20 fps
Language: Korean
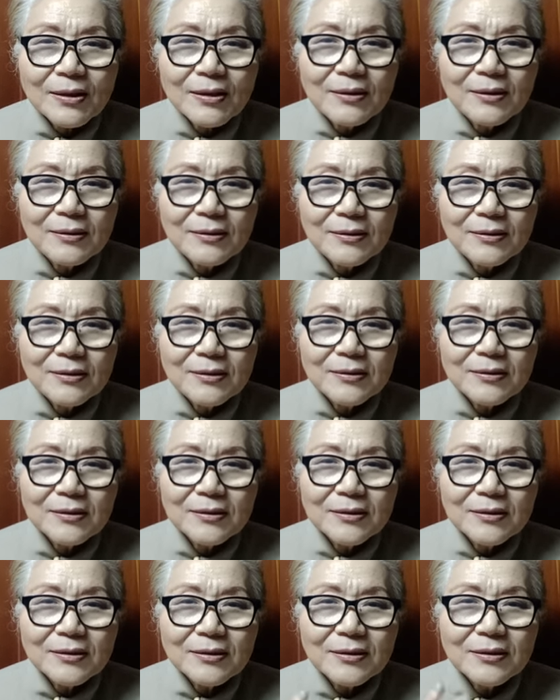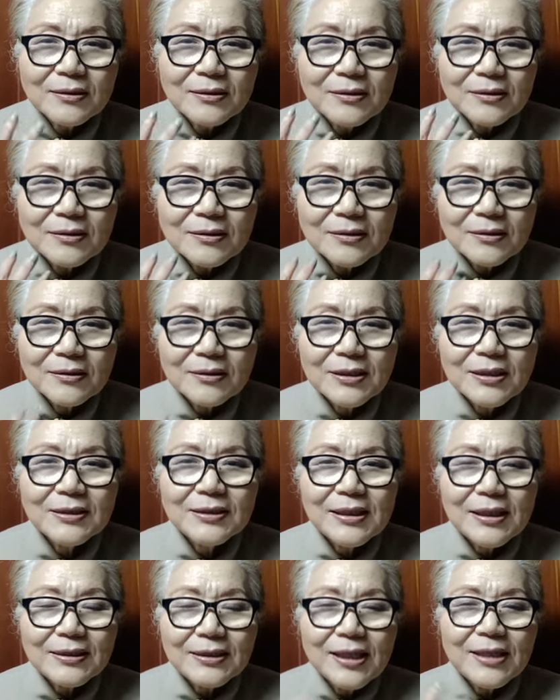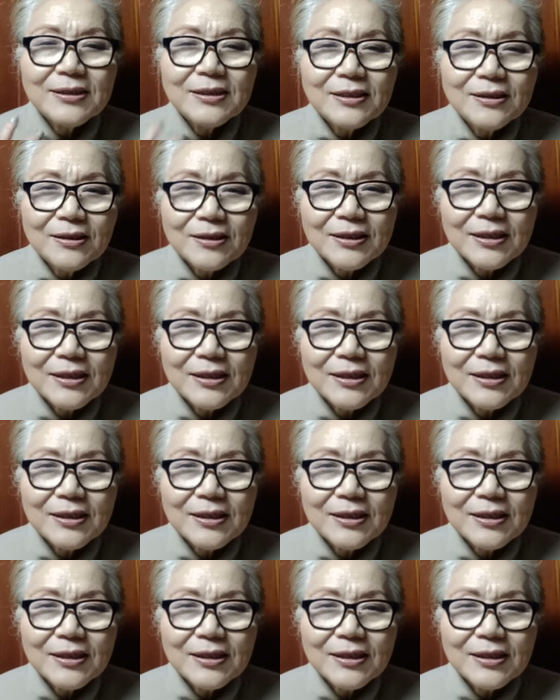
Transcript: 어, 그 식사를 대신